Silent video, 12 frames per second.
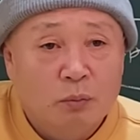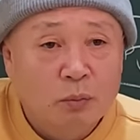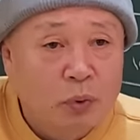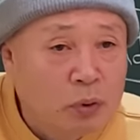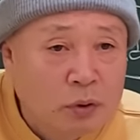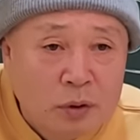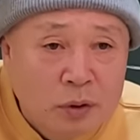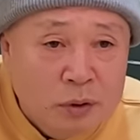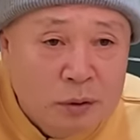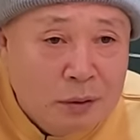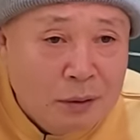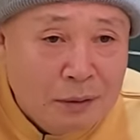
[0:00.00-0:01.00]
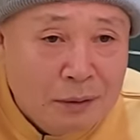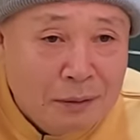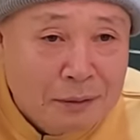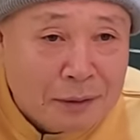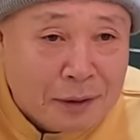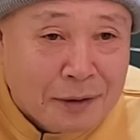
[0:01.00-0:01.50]
뭐지 이거?
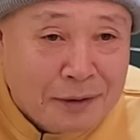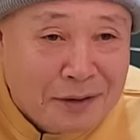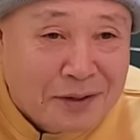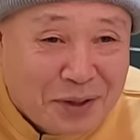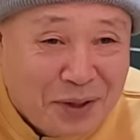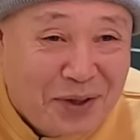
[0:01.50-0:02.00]
나 그랬어.